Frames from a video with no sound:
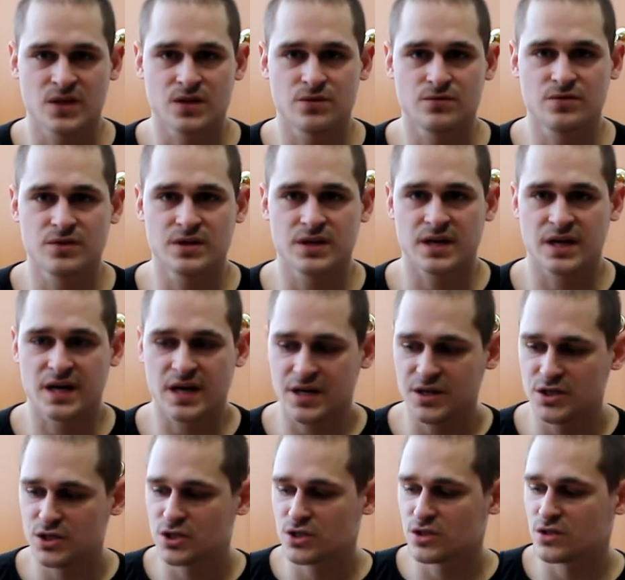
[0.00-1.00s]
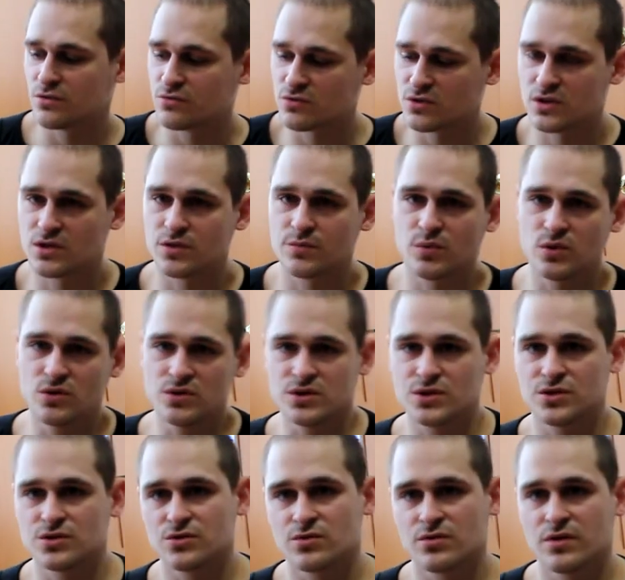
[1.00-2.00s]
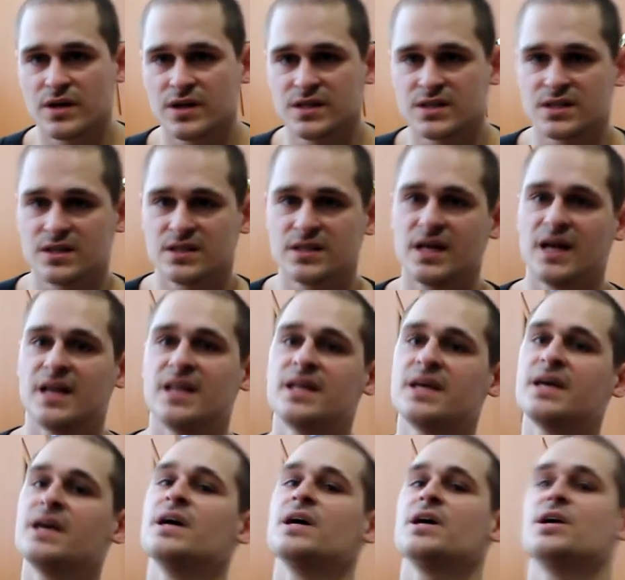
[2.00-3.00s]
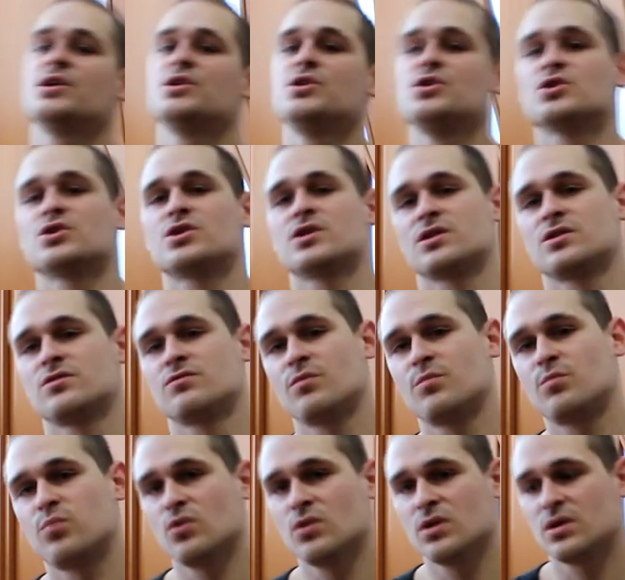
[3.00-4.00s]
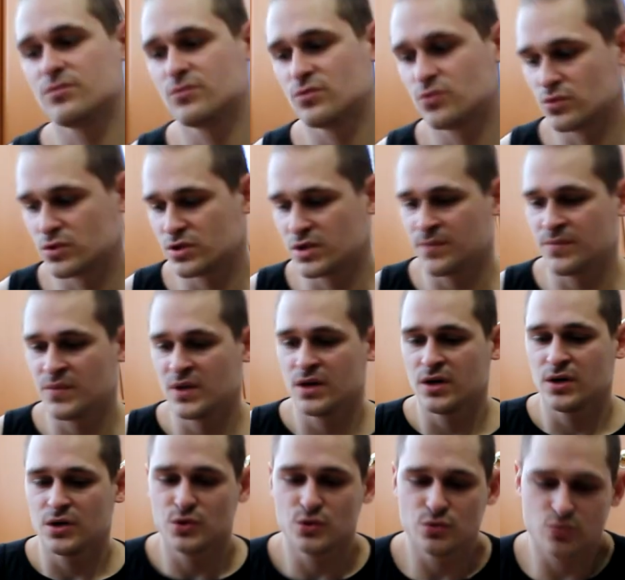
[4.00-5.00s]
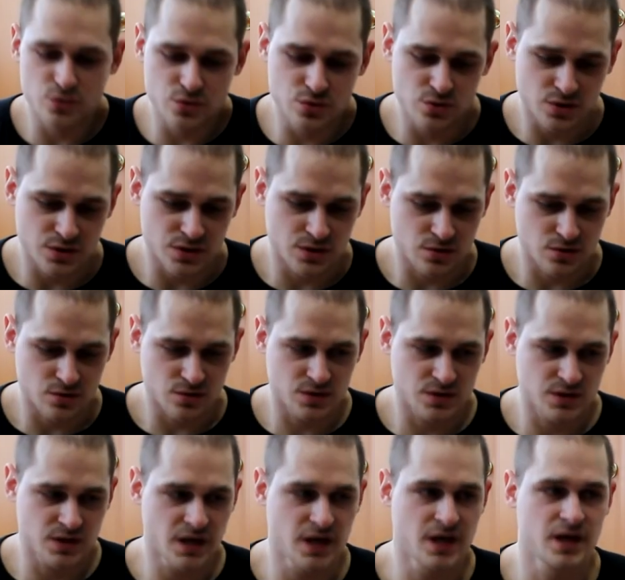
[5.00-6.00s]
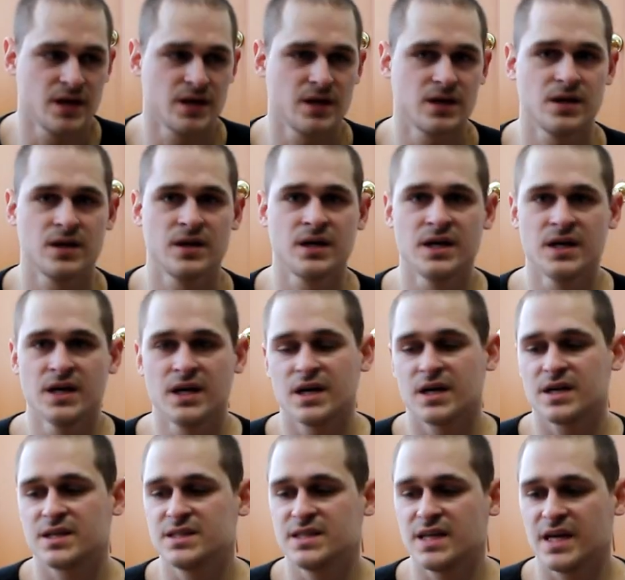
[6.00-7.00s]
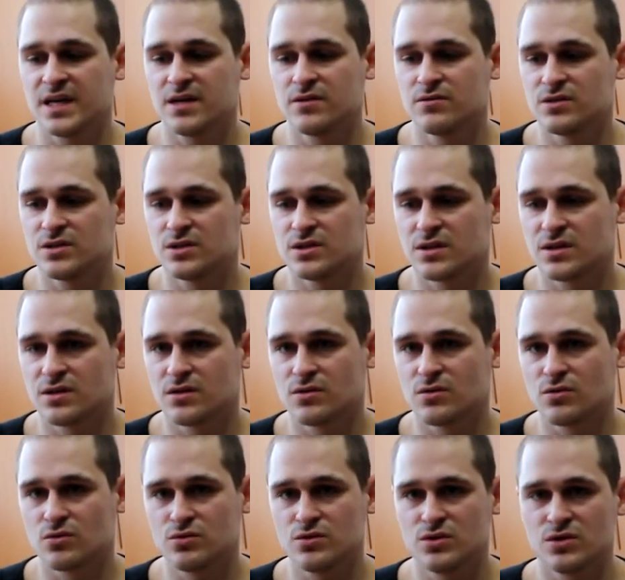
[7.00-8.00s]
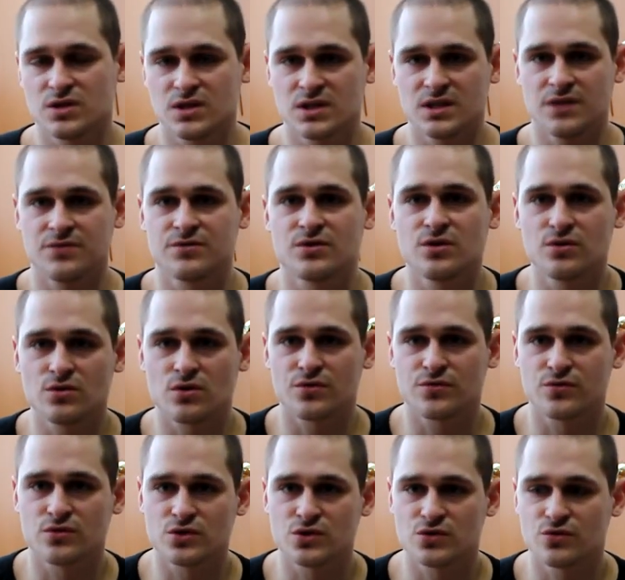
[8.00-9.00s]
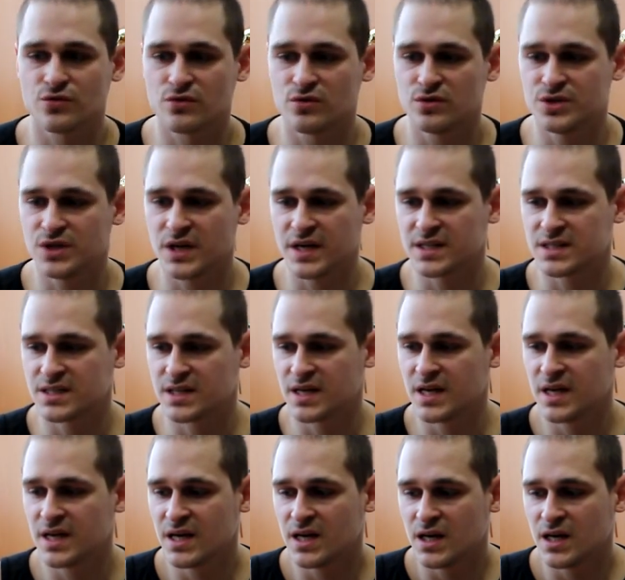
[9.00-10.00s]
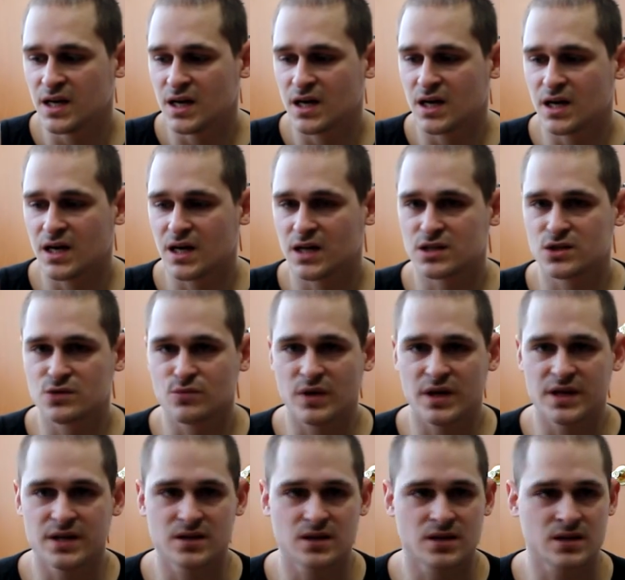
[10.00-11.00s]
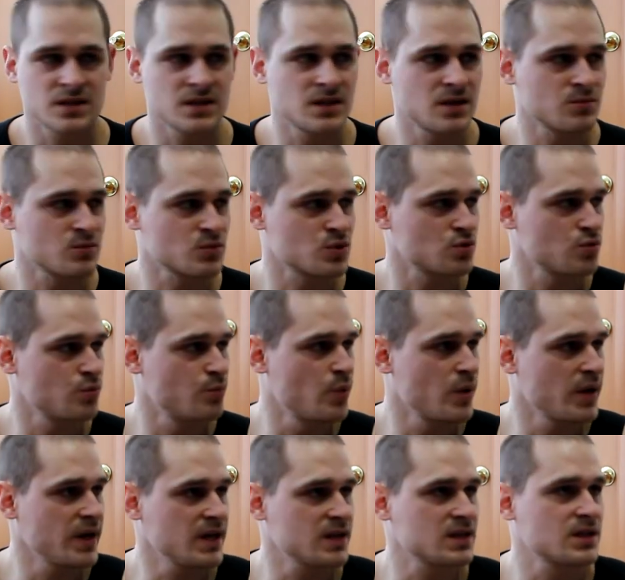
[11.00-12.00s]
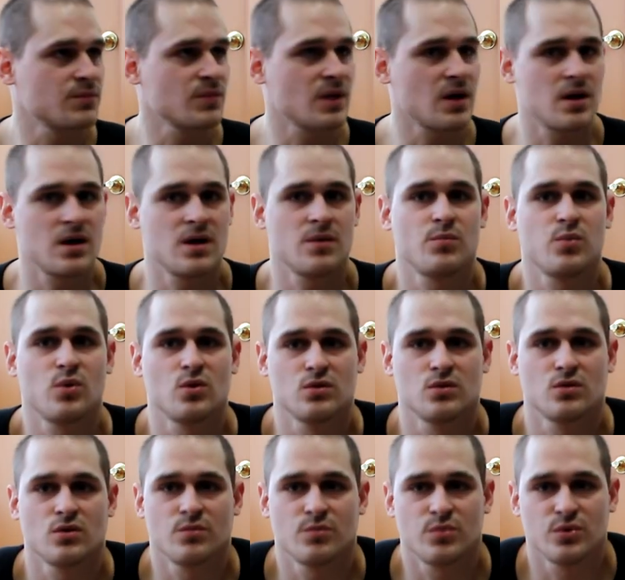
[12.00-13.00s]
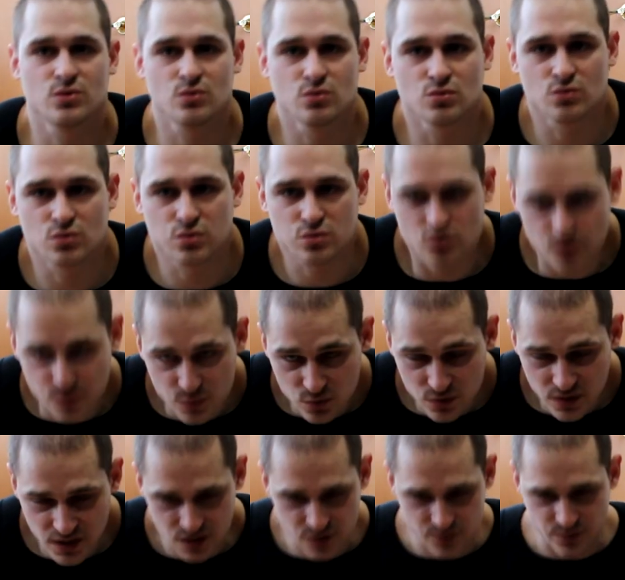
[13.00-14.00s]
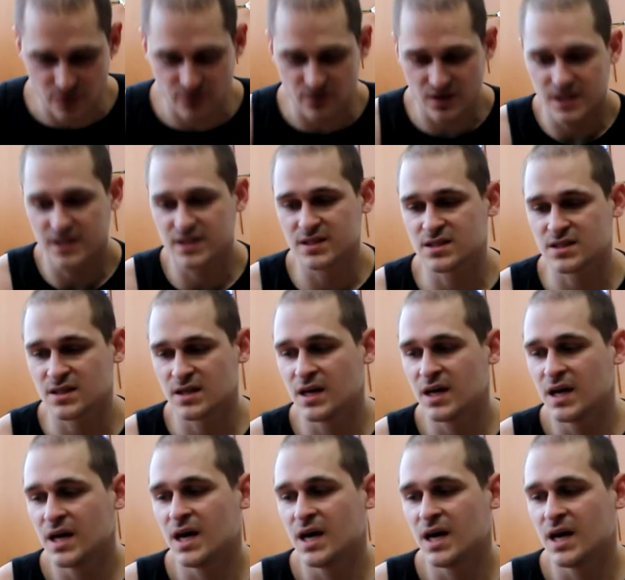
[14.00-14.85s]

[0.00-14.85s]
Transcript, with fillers: вы ограничены вот этой плоскостью горизонтальной, и ниже этого пола вы уже не уйдете. То есть растягиваете грудь, иногда в тренировку свою включаете э, отжимания там, с табуретом на полную амплитуду, чтобы туда аж провалиться.